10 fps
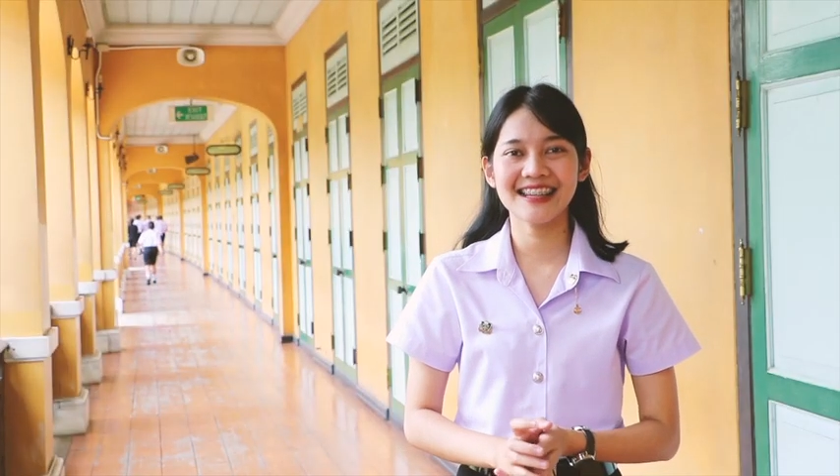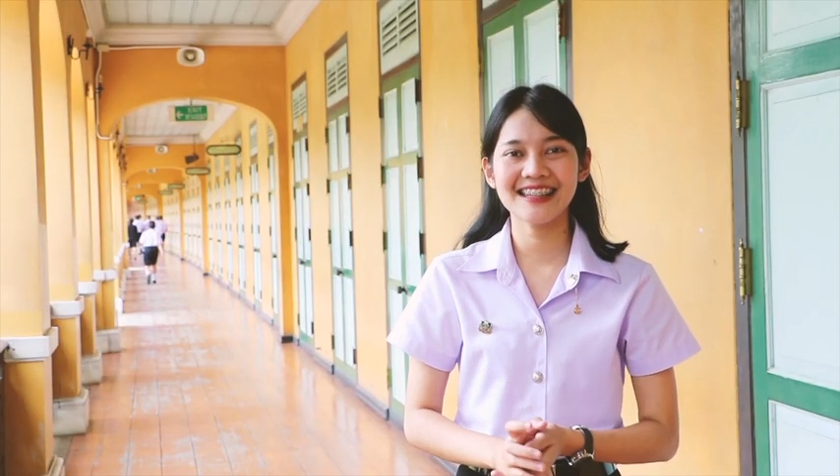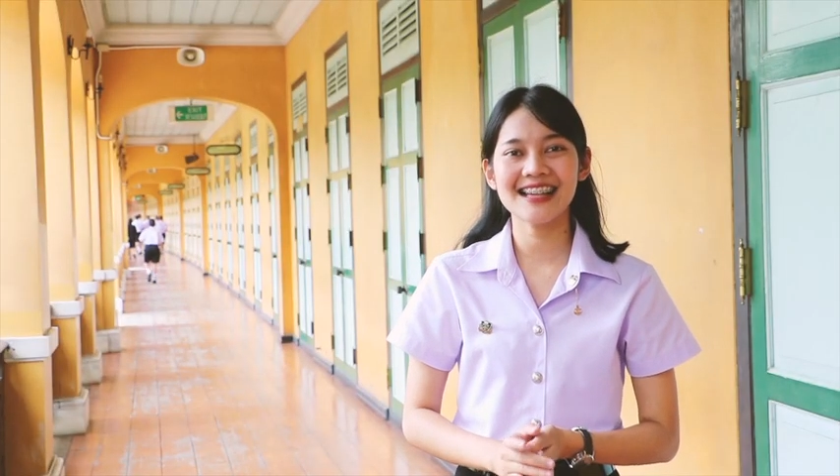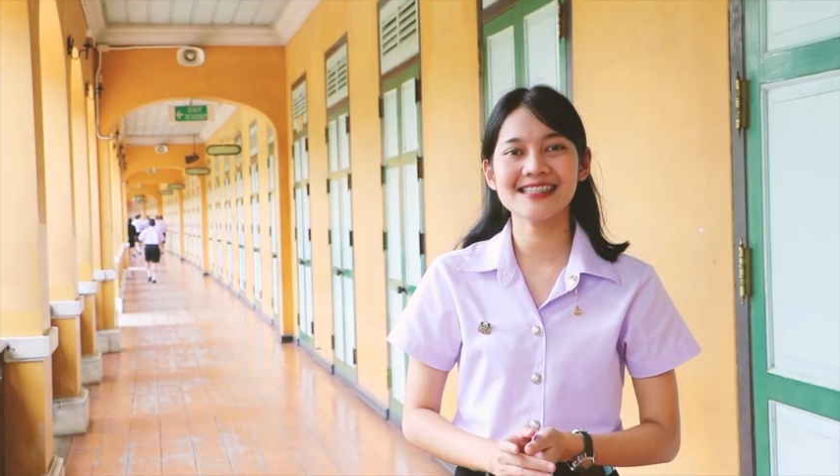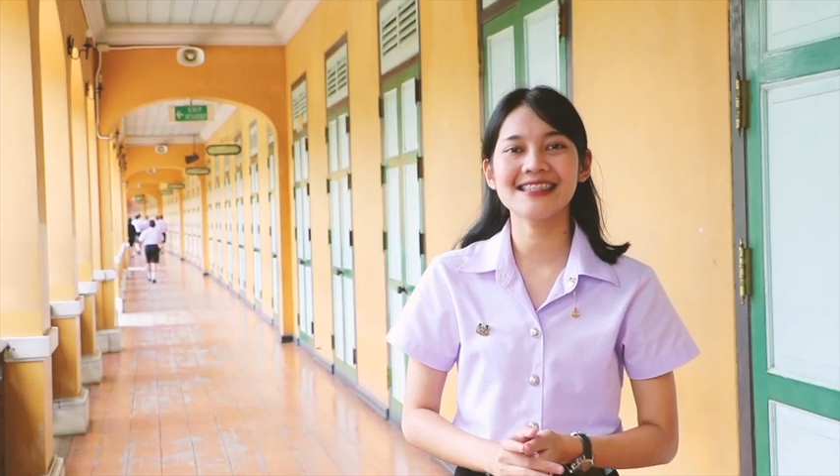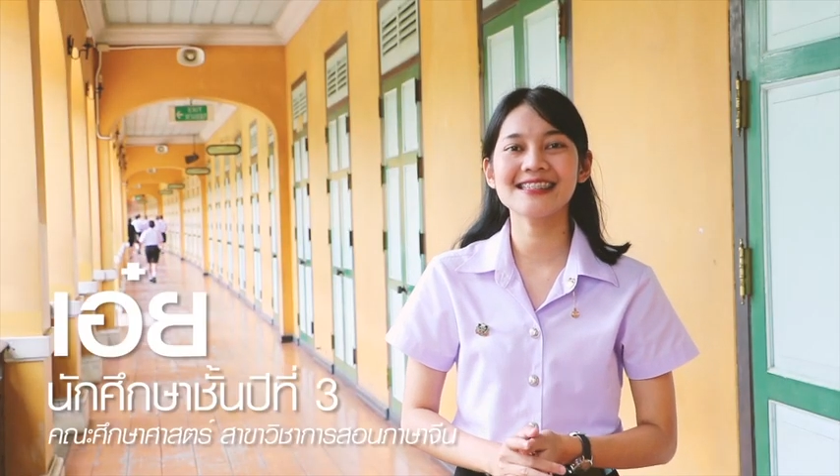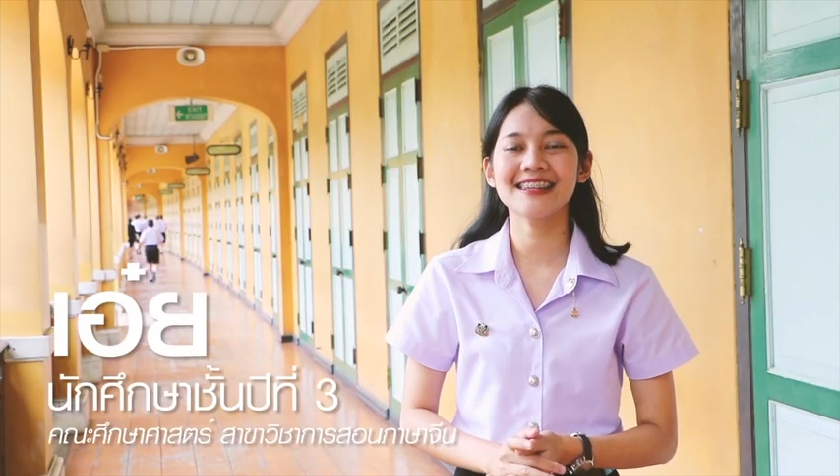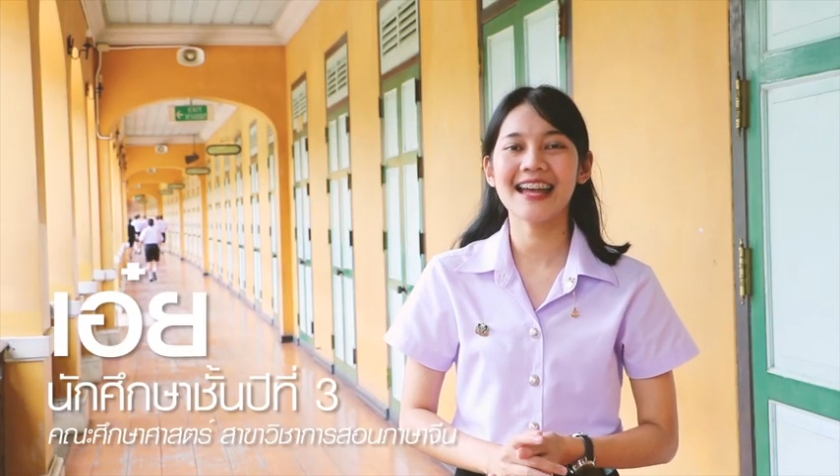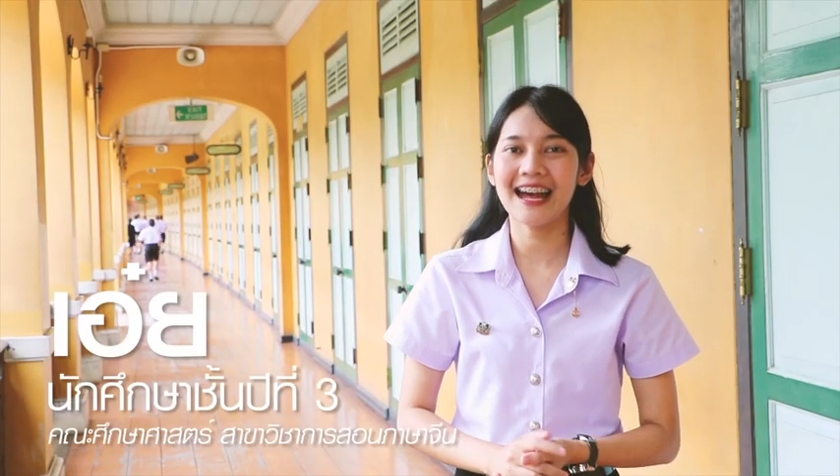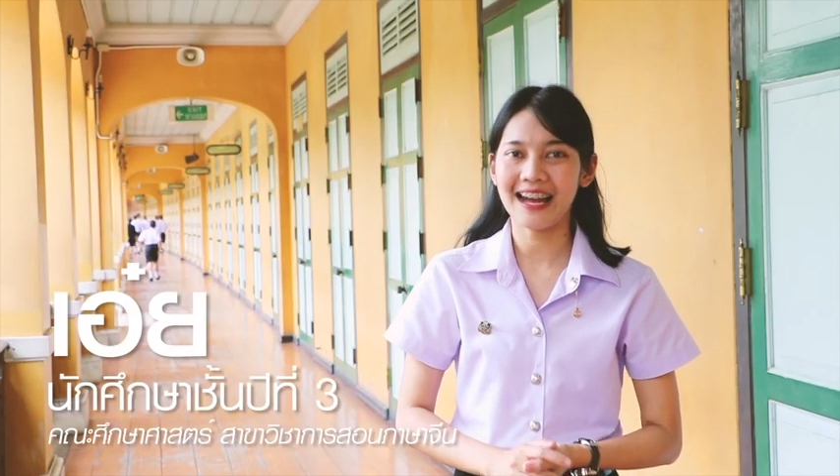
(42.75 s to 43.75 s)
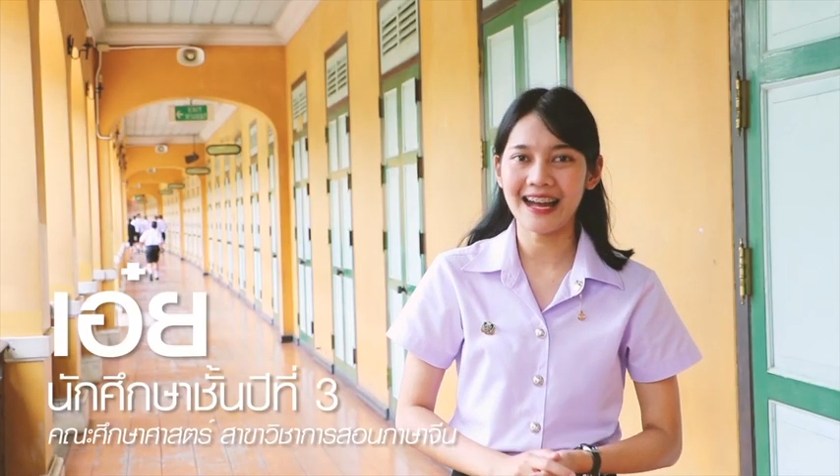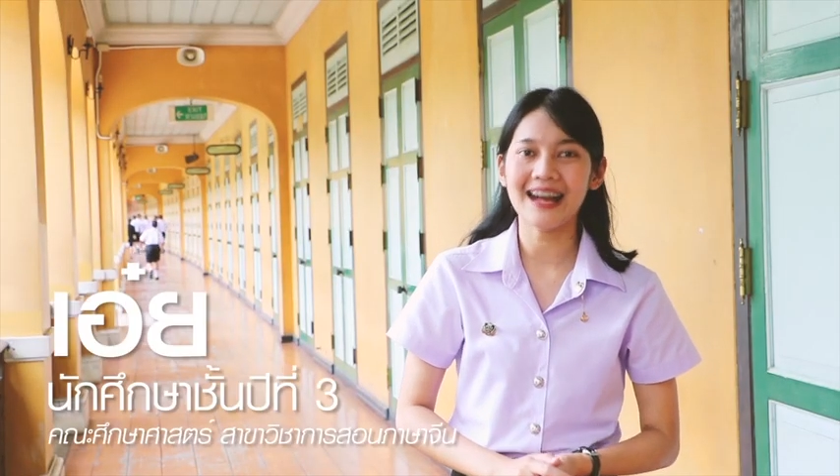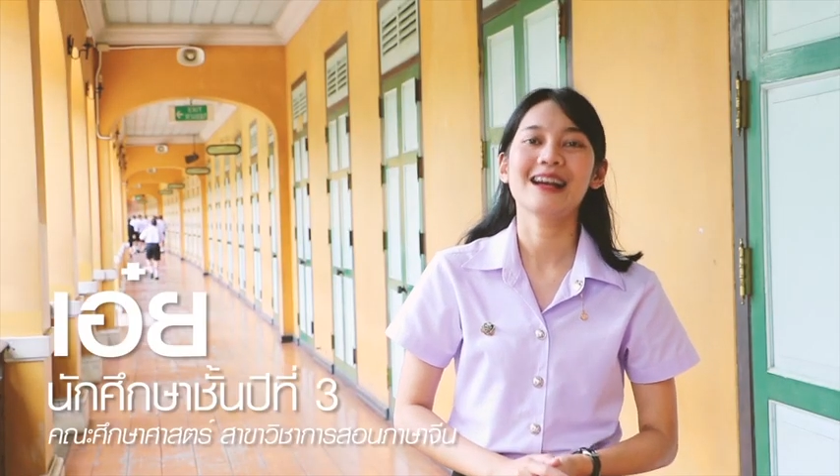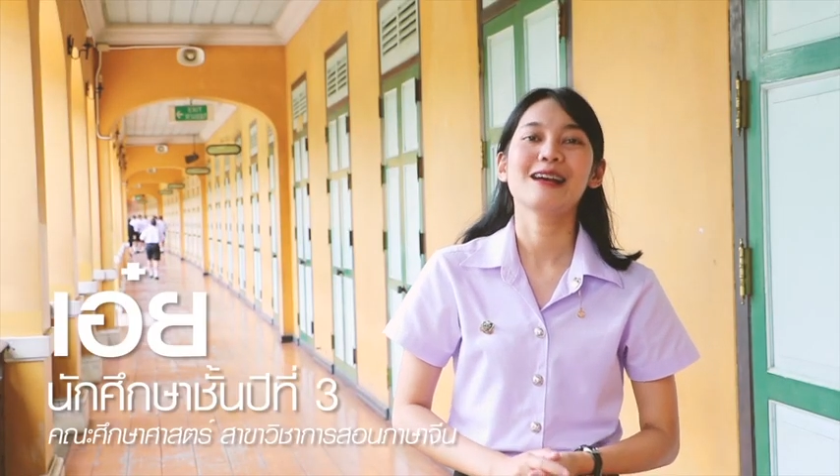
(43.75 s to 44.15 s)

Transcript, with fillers: รัญญาสกิจันดา ค่ะ